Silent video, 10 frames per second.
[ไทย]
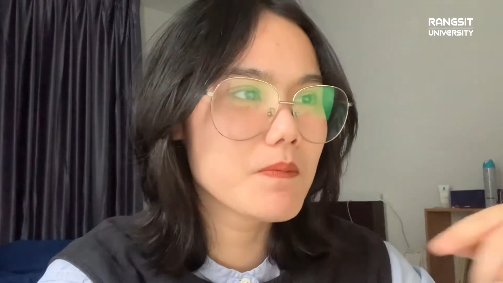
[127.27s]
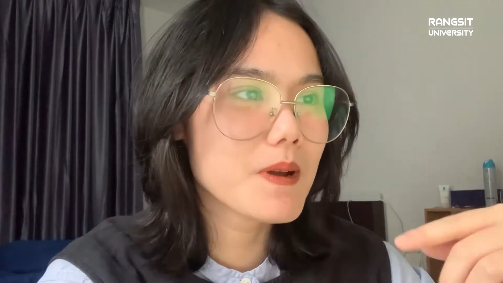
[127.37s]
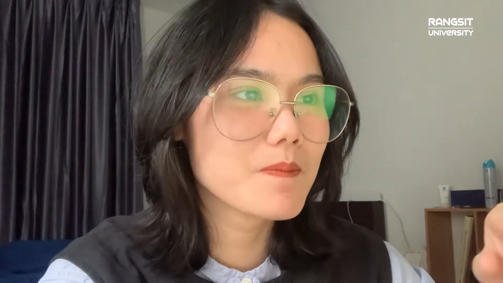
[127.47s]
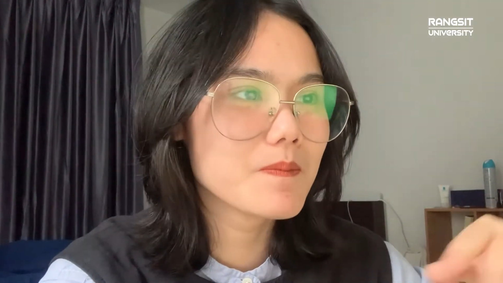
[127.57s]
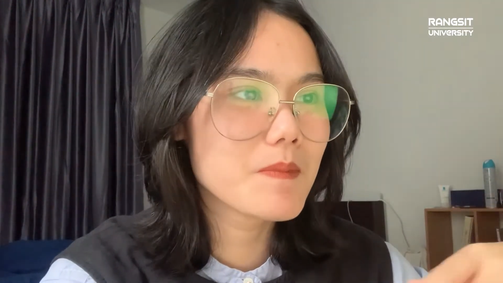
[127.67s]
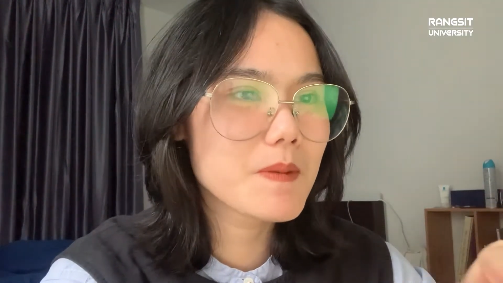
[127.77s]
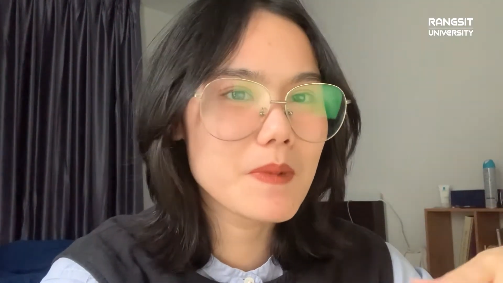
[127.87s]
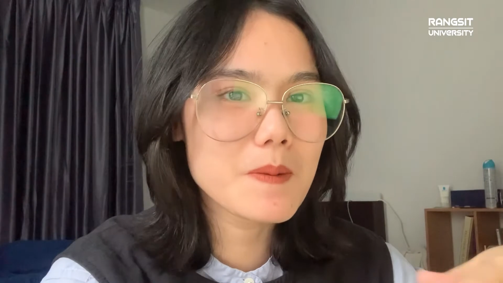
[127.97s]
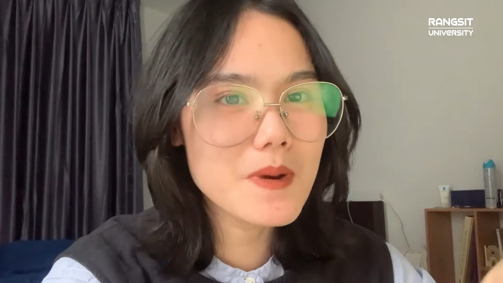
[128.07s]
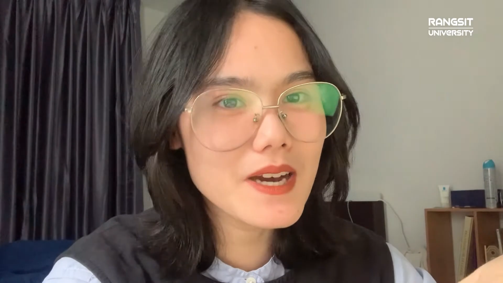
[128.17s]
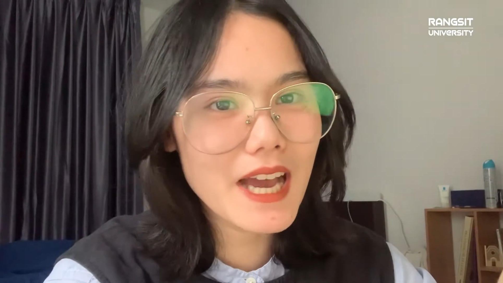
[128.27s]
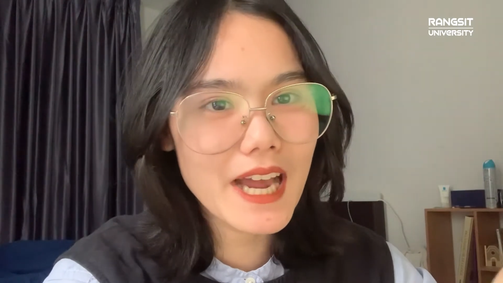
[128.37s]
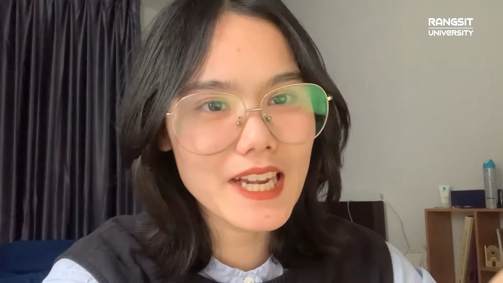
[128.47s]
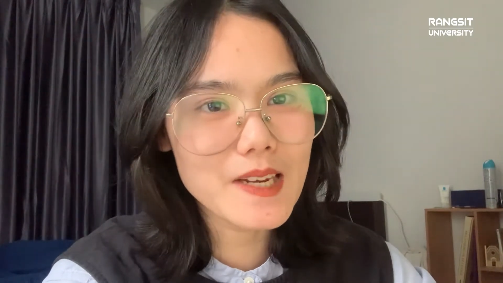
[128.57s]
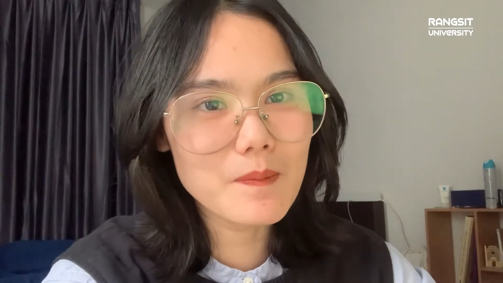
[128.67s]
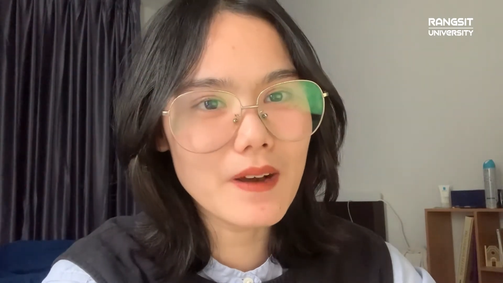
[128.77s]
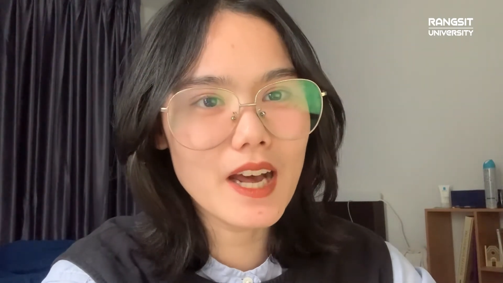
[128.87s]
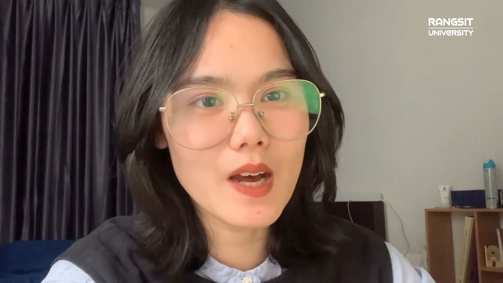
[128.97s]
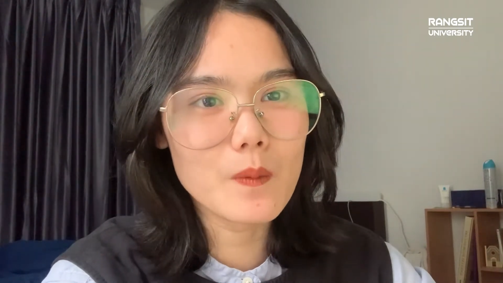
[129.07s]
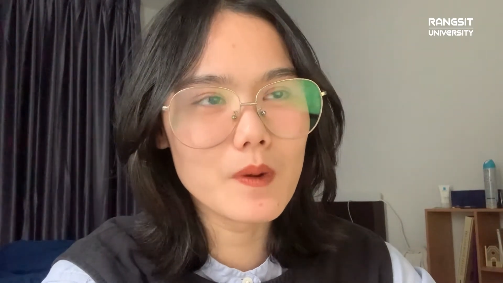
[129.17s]
ว่าแบบมันเป็นเบอร์ใครหรือเป
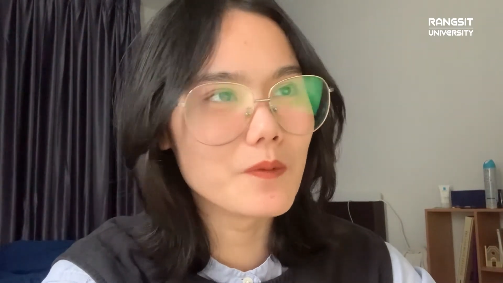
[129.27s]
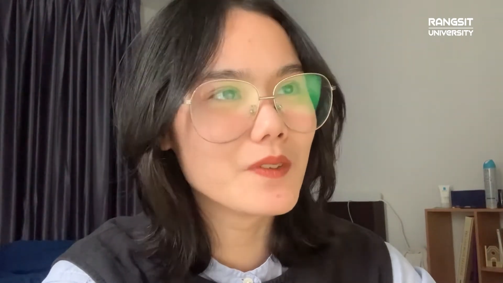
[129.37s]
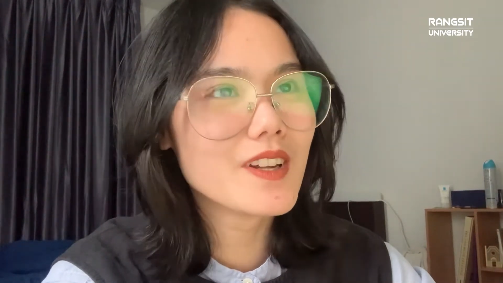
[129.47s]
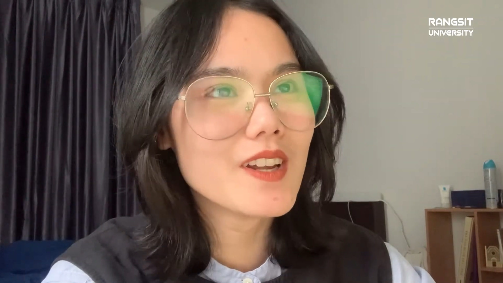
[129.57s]
ล่าแบบ